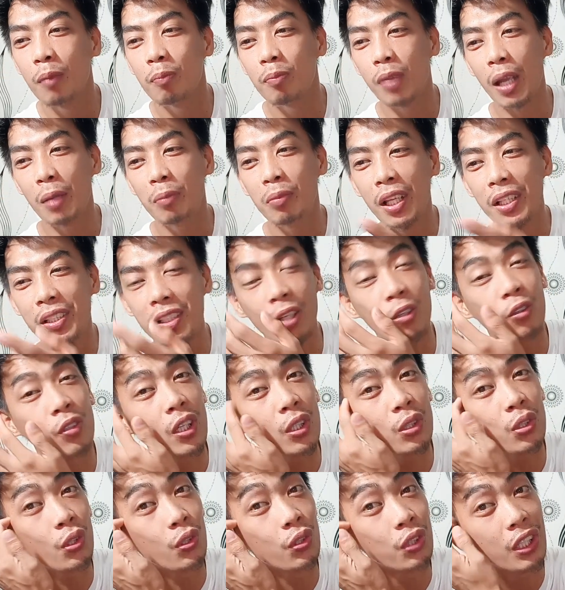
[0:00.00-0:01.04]
5 days ago
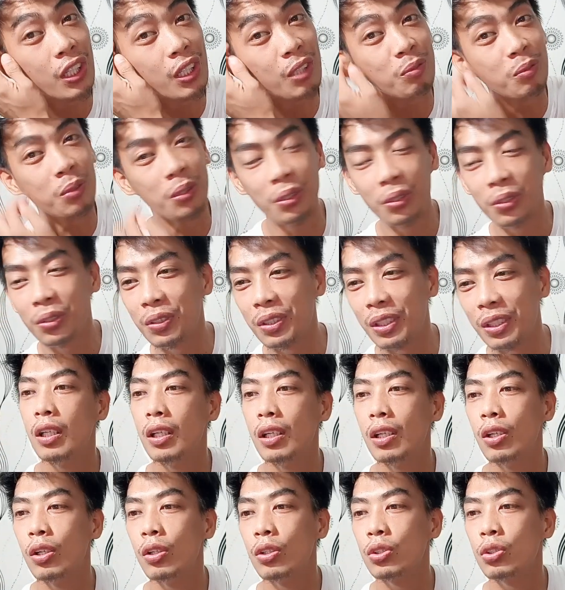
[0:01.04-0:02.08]
na to, tinan mo.
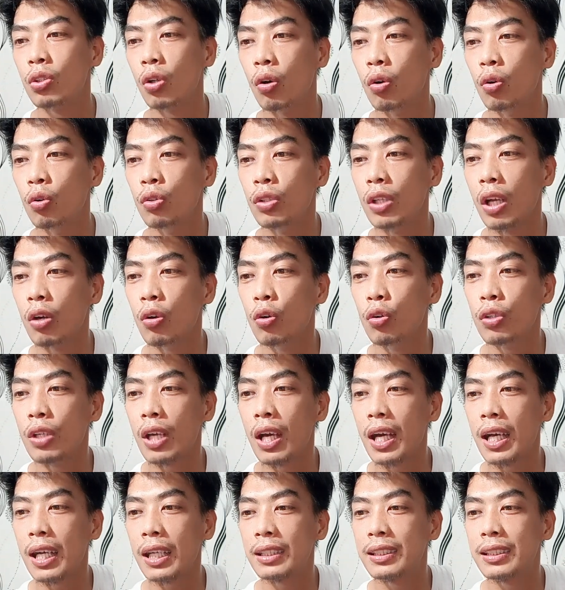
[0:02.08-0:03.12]
So,
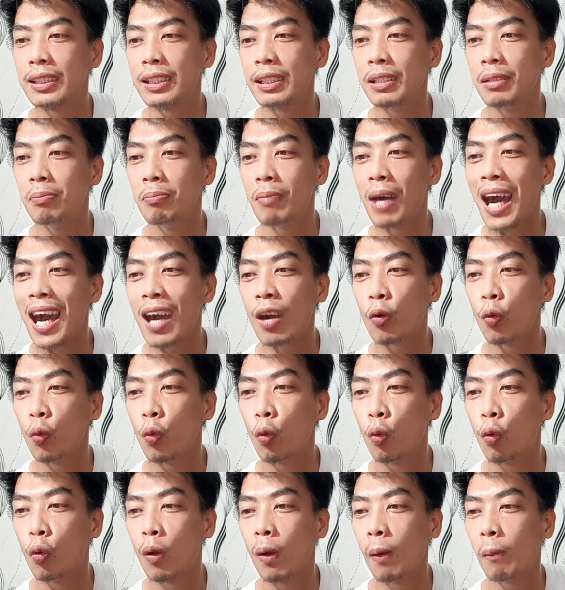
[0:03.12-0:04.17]
unang-una, si
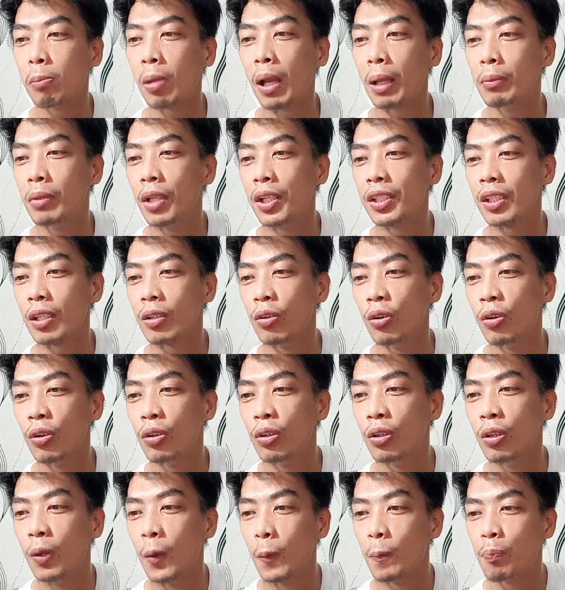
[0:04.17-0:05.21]
Maku, 5 days ago.
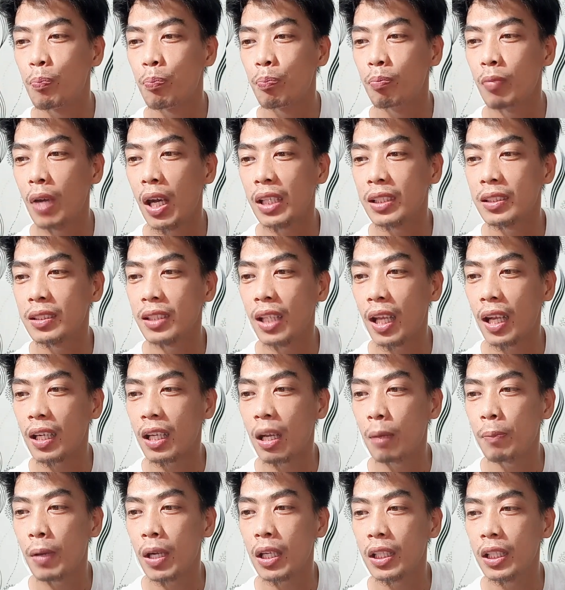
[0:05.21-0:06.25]
Master,
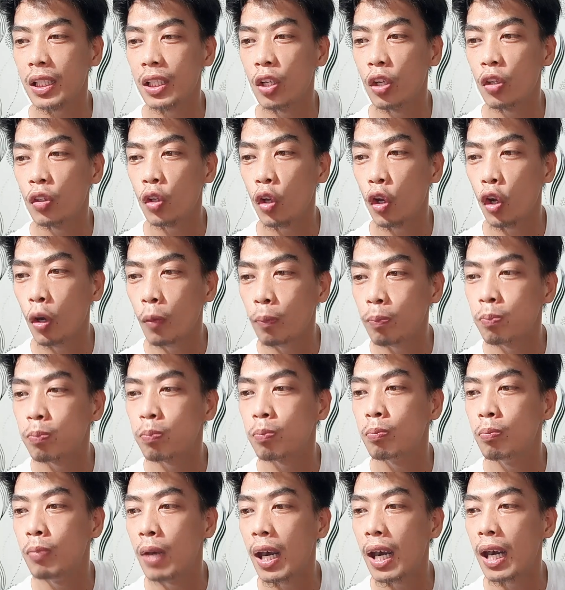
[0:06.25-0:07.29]
kapag in-on off
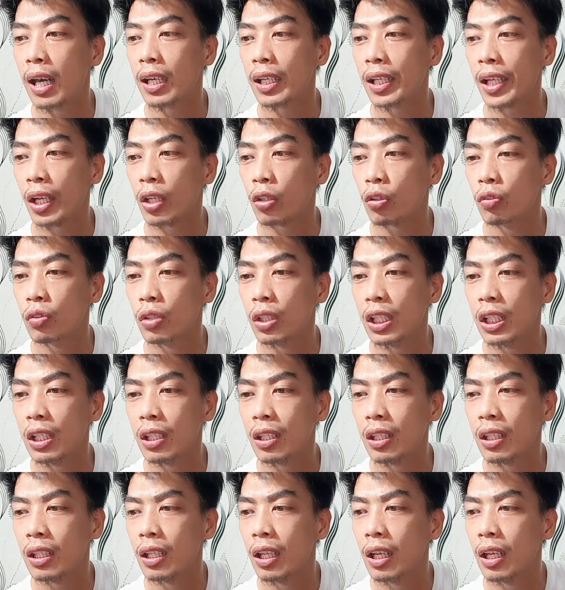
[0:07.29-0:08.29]
ba ang aircon din?